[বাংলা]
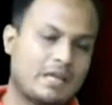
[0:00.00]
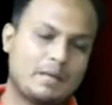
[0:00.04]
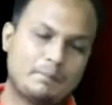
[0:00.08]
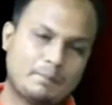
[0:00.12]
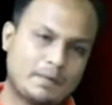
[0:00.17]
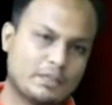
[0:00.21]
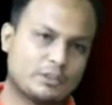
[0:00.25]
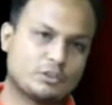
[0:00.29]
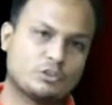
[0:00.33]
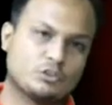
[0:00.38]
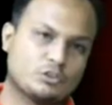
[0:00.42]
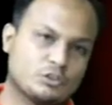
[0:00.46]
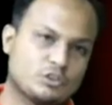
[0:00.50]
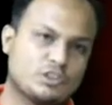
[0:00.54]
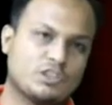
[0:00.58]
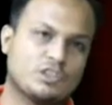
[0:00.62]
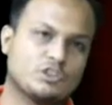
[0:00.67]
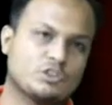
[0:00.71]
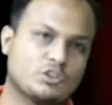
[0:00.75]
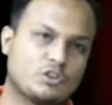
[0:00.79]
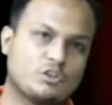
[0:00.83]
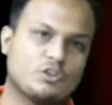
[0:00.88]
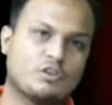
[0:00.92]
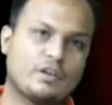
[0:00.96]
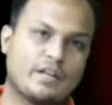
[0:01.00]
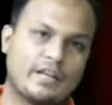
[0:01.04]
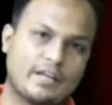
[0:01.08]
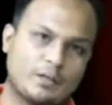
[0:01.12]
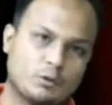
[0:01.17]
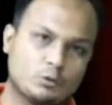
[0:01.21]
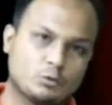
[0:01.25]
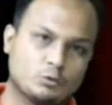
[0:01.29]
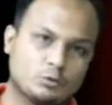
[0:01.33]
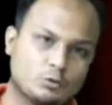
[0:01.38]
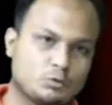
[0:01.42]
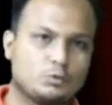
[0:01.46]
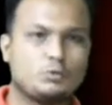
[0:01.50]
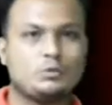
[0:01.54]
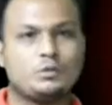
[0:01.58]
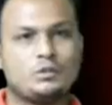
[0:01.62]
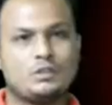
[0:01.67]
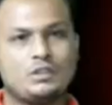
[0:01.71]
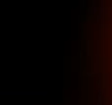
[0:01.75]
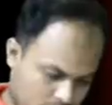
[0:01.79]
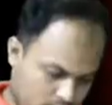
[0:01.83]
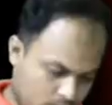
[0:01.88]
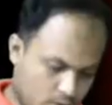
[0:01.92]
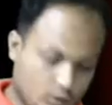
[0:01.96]
এই ভাস্কর্য নিয়ে যখন এই হুজুর
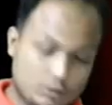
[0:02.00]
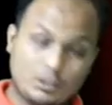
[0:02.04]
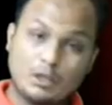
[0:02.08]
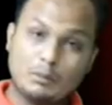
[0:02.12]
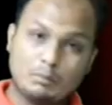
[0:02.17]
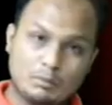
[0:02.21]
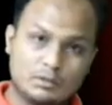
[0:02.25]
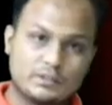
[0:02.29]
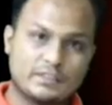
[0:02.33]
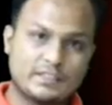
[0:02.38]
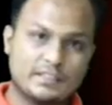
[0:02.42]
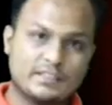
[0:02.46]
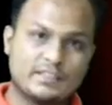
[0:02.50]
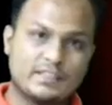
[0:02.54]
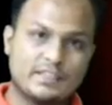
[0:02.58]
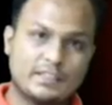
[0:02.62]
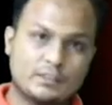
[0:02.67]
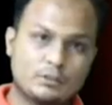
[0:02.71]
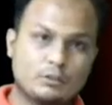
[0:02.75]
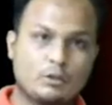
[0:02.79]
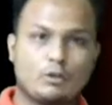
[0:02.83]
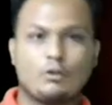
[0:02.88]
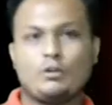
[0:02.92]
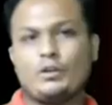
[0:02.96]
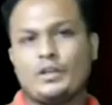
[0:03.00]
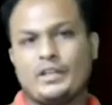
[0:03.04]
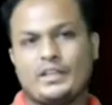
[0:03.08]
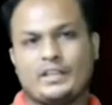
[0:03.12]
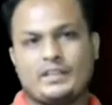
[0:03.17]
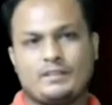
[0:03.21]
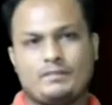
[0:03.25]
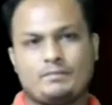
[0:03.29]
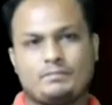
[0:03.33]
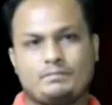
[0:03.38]
কথা বলছেন ঠিক তখনই